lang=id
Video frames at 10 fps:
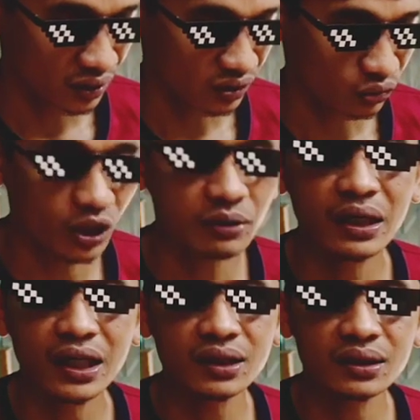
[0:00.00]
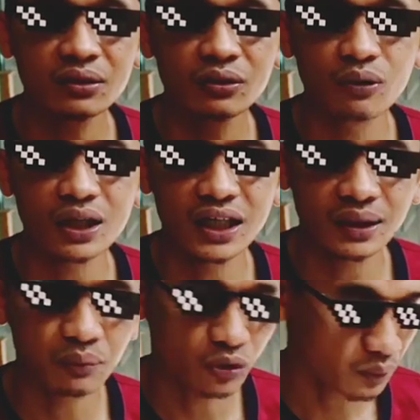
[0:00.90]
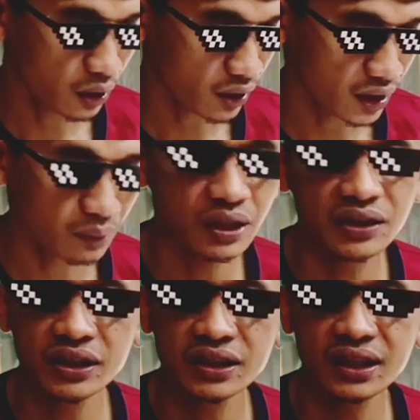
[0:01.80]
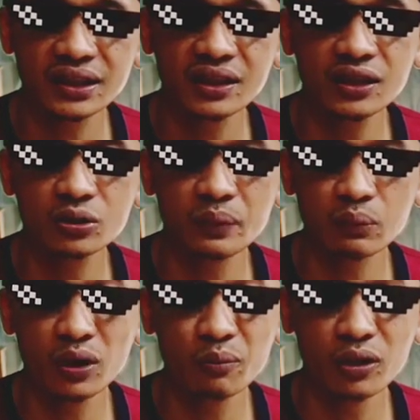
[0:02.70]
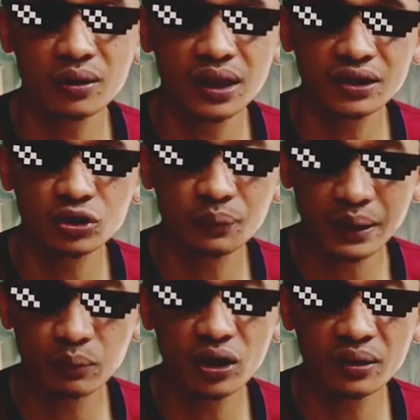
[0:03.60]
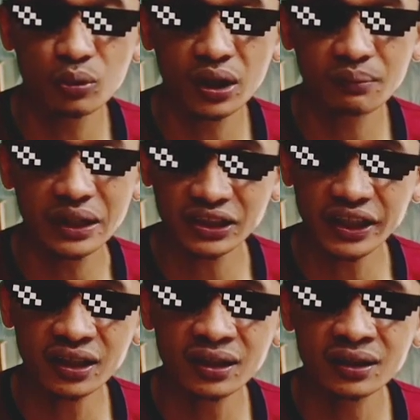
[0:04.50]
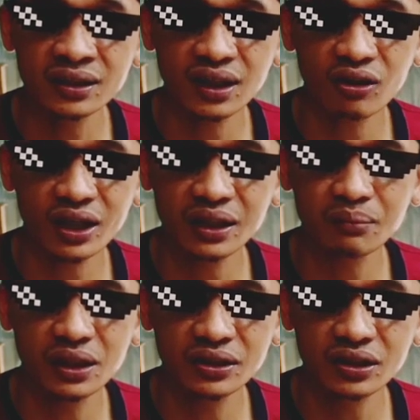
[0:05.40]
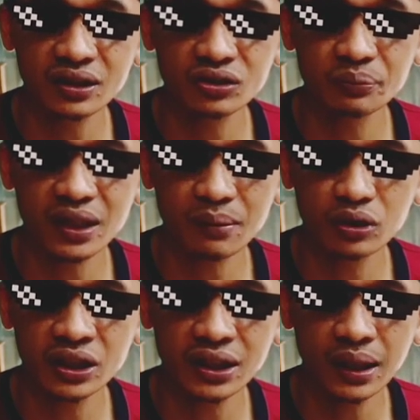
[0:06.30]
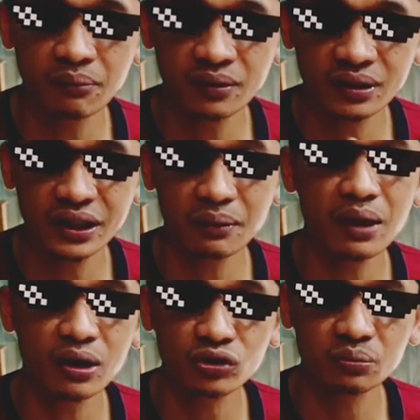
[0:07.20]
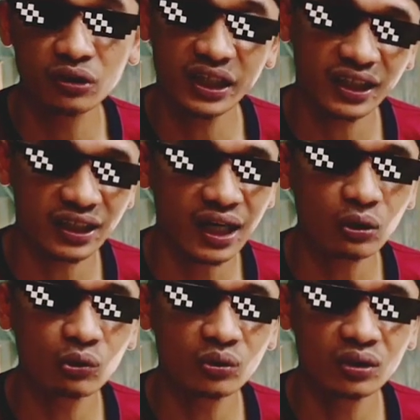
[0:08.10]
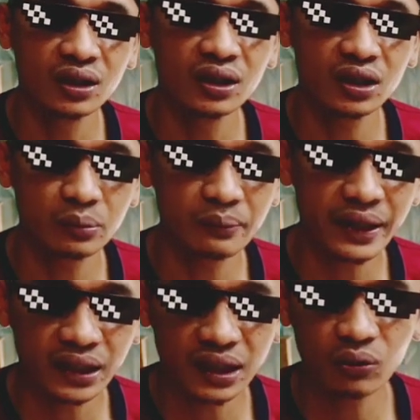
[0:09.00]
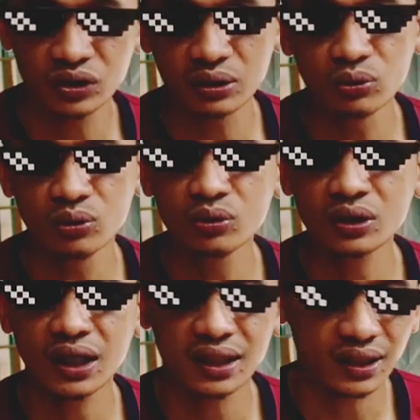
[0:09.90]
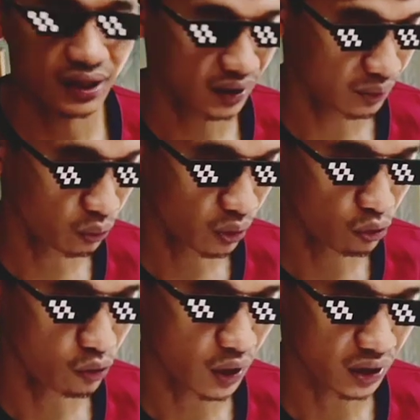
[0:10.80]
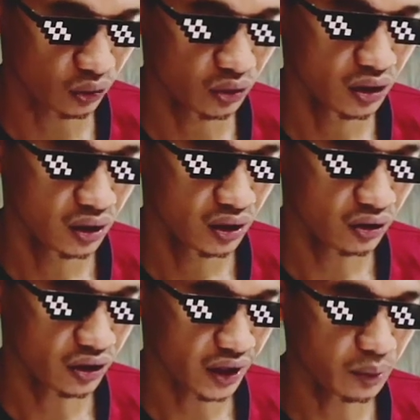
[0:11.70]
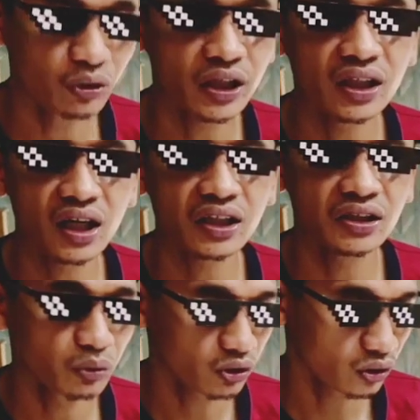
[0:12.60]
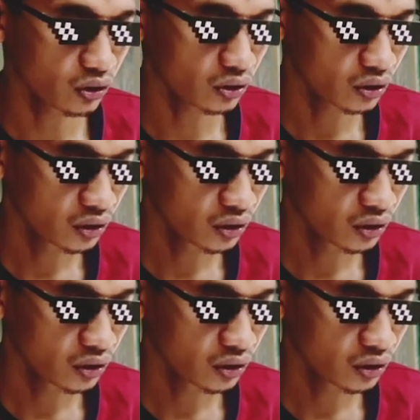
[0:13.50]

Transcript: sulit banget warnanya berubah warna bleachingnya jadi cuman buang cuman buang-buang bleaching kalau kalian bleaching semir rambut hitam yang baru sebulan yang lalu lebih baik nggak usah dulu karena buang-buang waktu oke mungkin Reggie Moko